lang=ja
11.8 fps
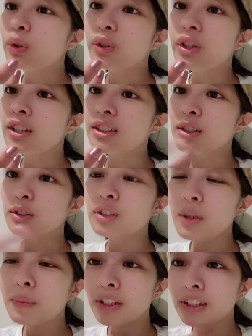いう感じで
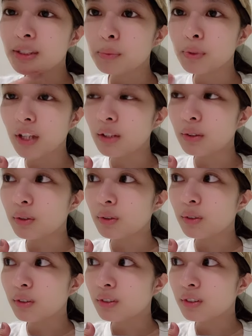裏話もないのよ
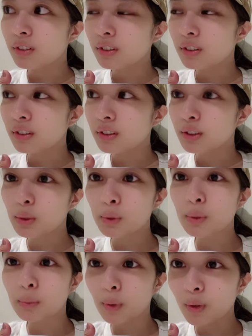そも
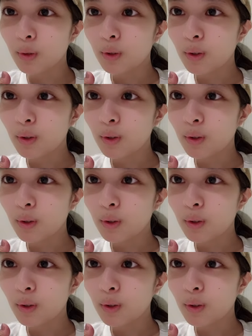そも